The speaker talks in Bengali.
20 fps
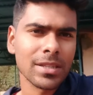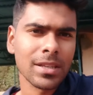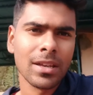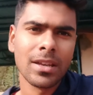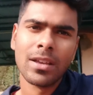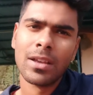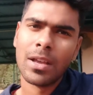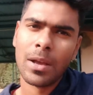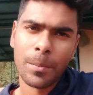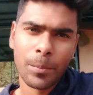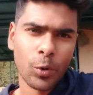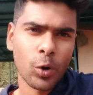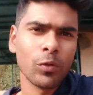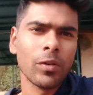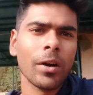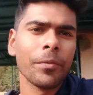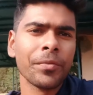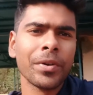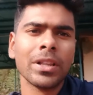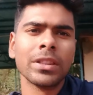প্রভাব
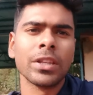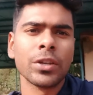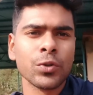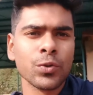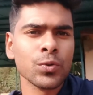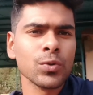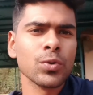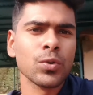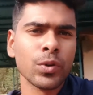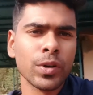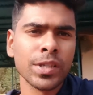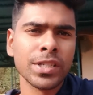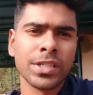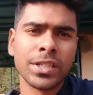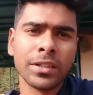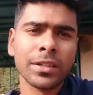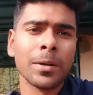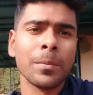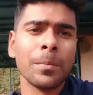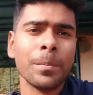ফেলতে শুরু করেছে তাদের
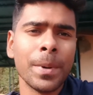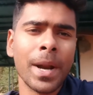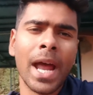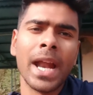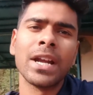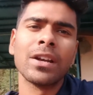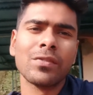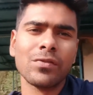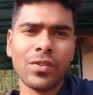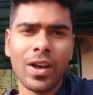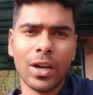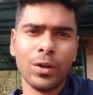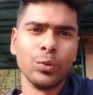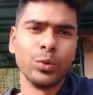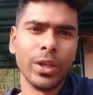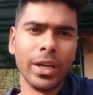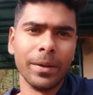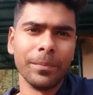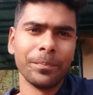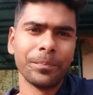ব্র্যান্ড ভ্যালুতে
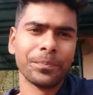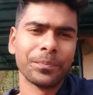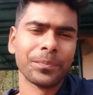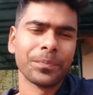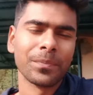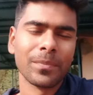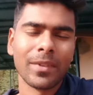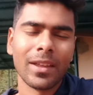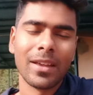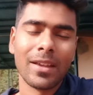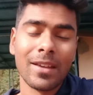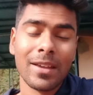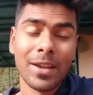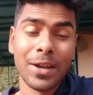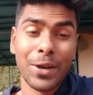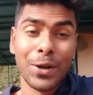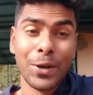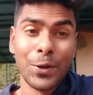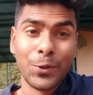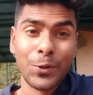
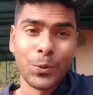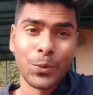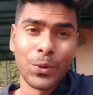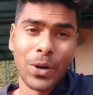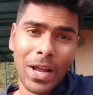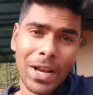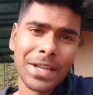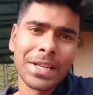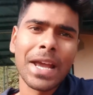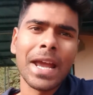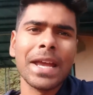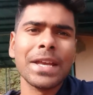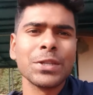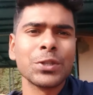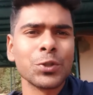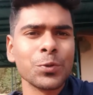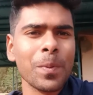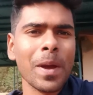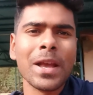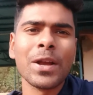তো কালকে
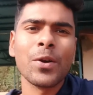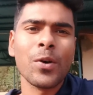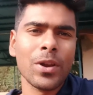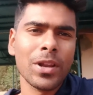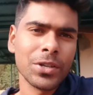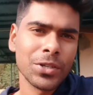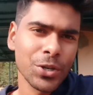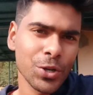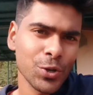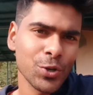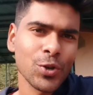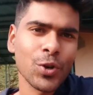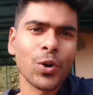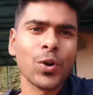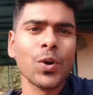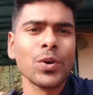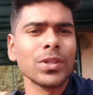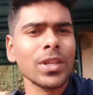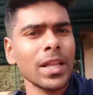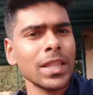ইস্টবেঙ্গলের শীর্ষকর্তা
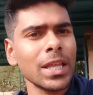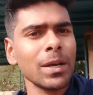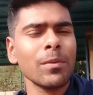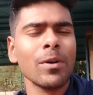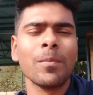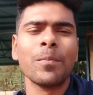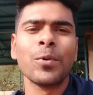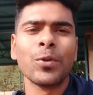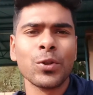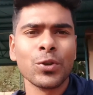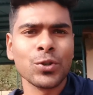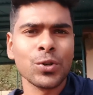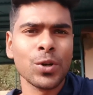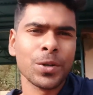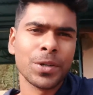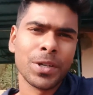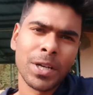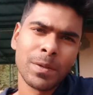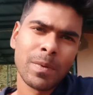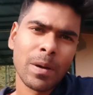দেবব্রত
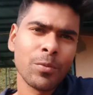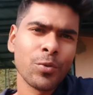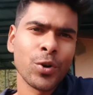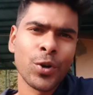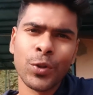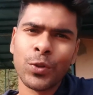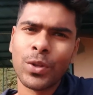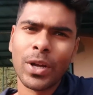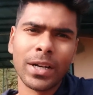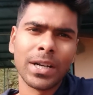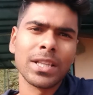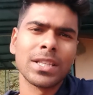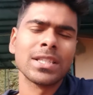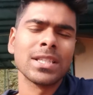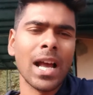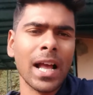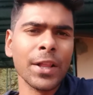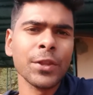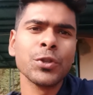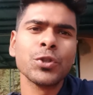সরকারবাবু কিন্তু একটা
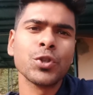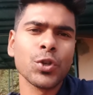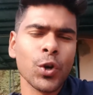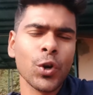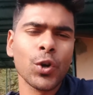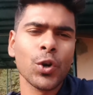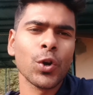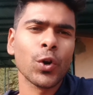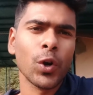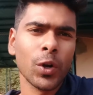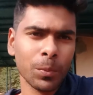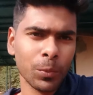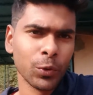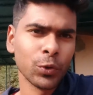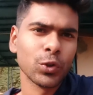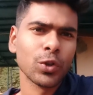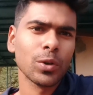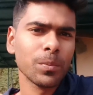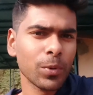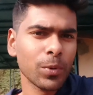চাঞ্চল্যকর মন্তব্য
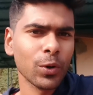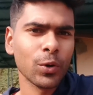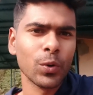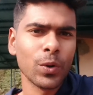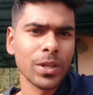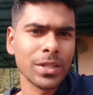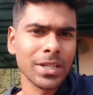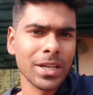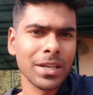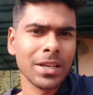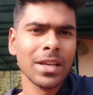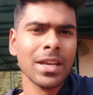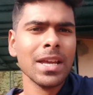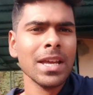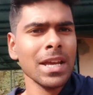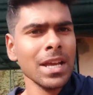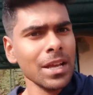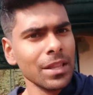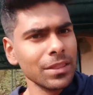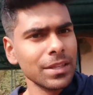করেছেন
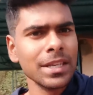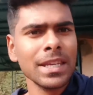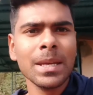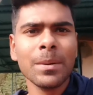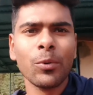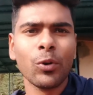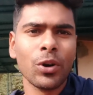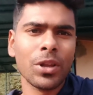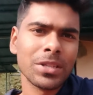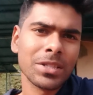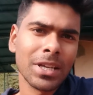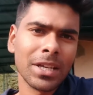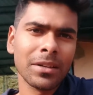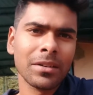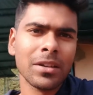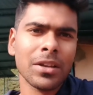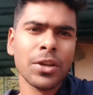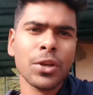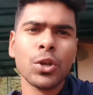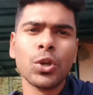তিনি বলেছেন
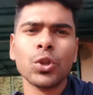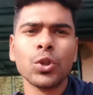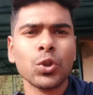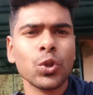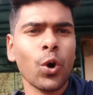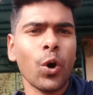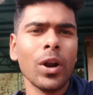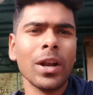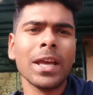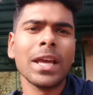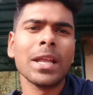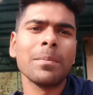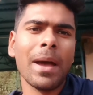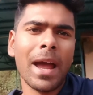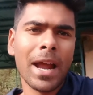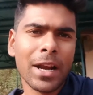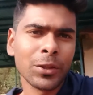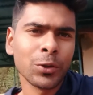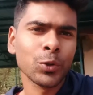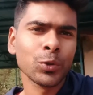দলের
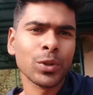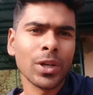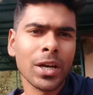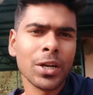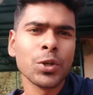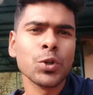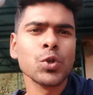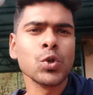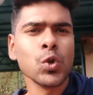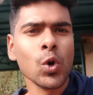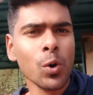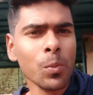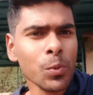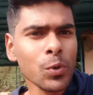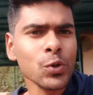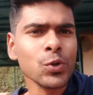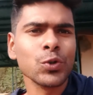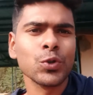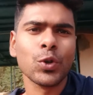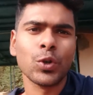ব্যর্থতার সমস্ত
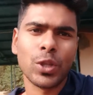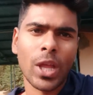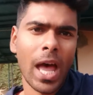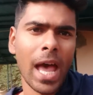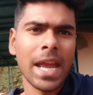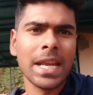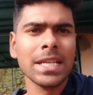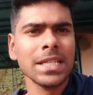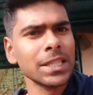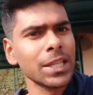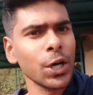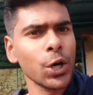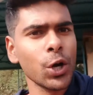দায় নিতে হবে